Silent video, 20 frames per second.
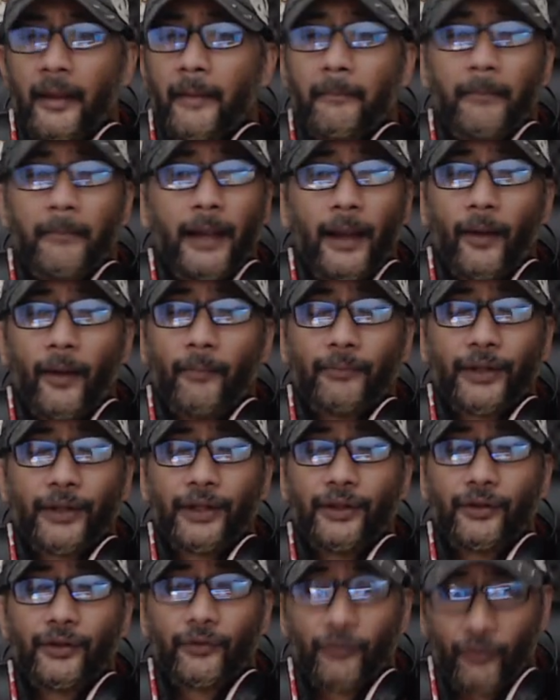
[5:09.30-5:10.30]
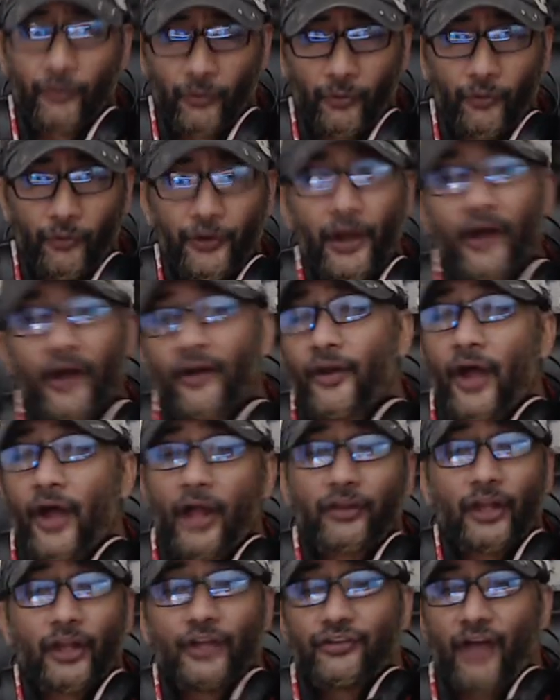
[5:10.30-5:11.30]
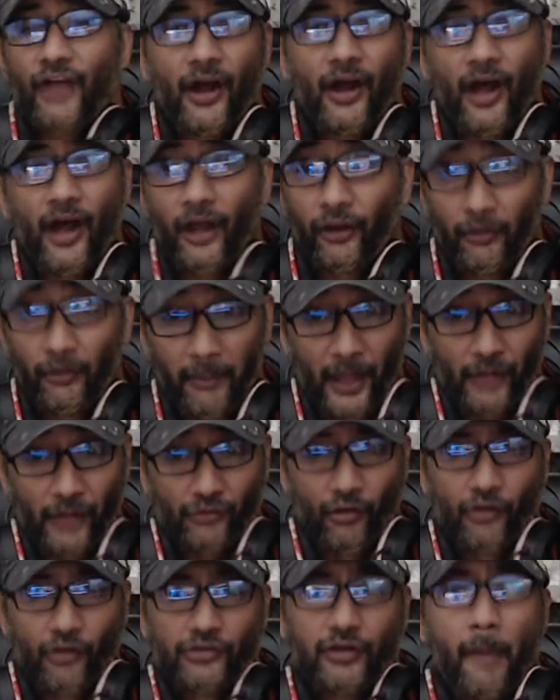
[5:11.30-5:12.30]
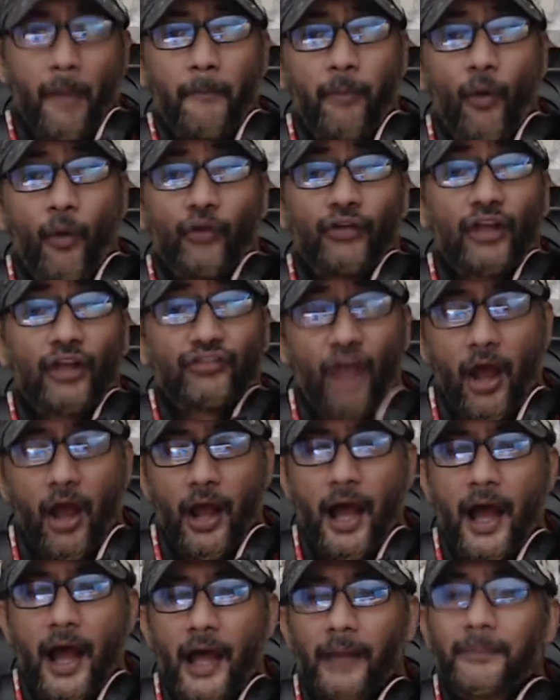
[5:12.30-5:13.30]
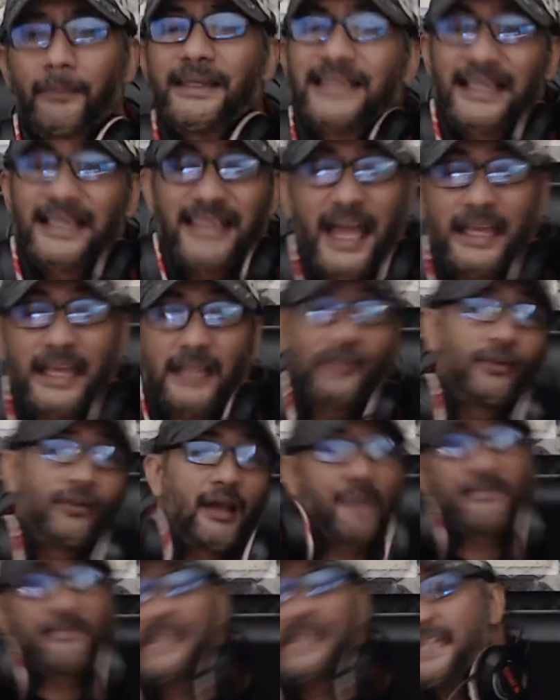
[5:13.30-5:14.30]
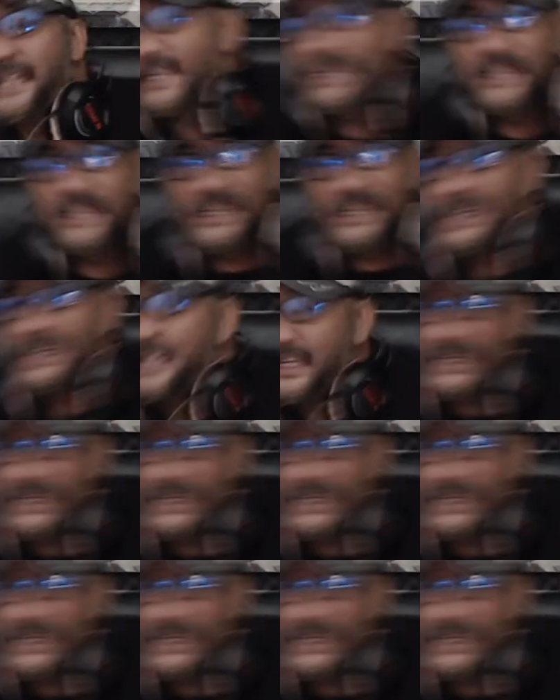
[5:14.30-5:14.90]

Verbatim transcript: belum tentu yang kelihatan sangar di medsos jempolnya sangar bisa jadi juga begini